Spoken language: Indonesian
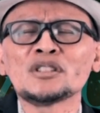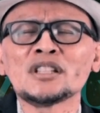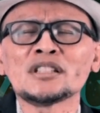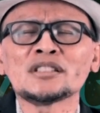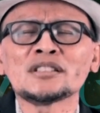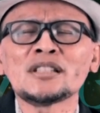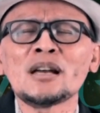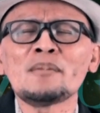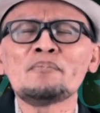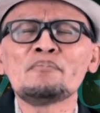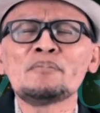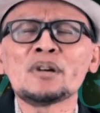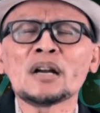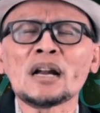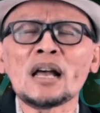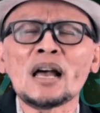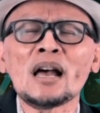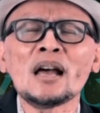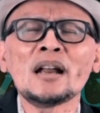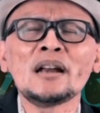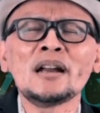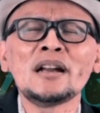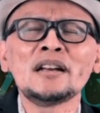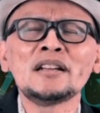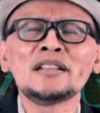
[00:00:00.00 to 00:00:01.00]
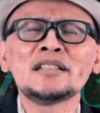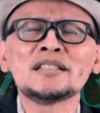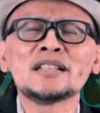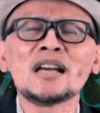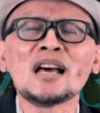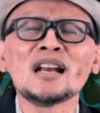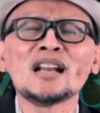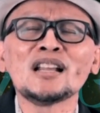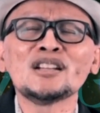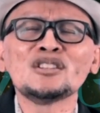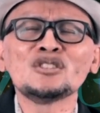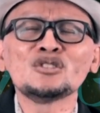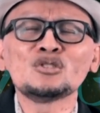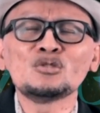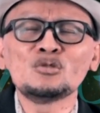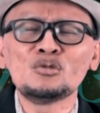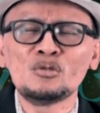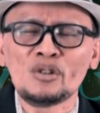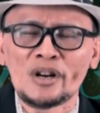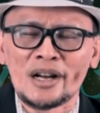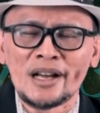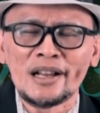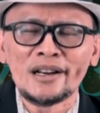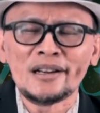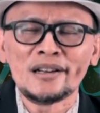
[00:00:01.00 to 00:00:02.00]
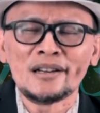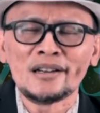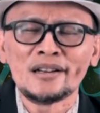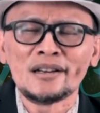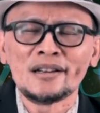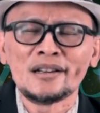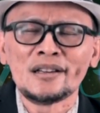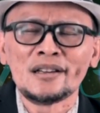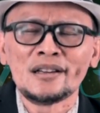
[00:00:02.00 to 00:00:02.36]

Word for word: tetap berada di jalan Tuhan